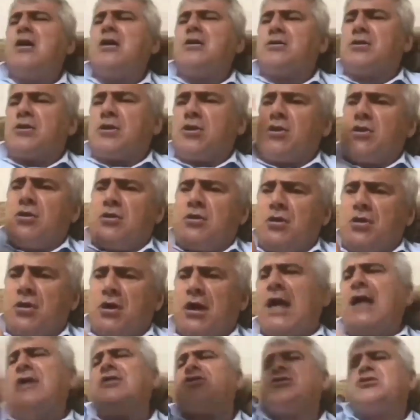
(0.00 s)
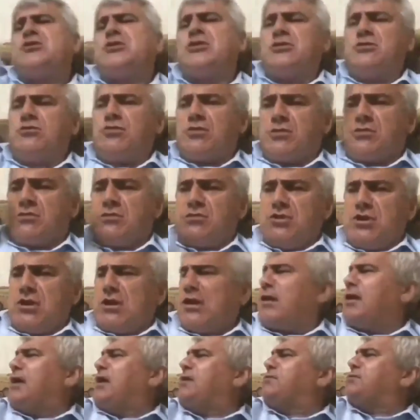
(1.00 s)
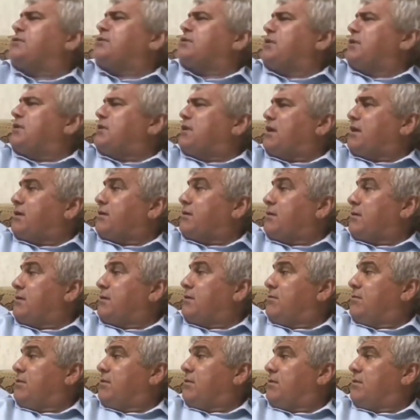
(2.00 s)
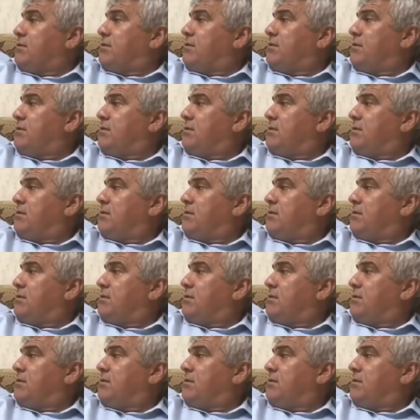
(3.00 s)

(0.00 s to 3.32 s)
говорит, раньше, вот Николаевские карты, говорит.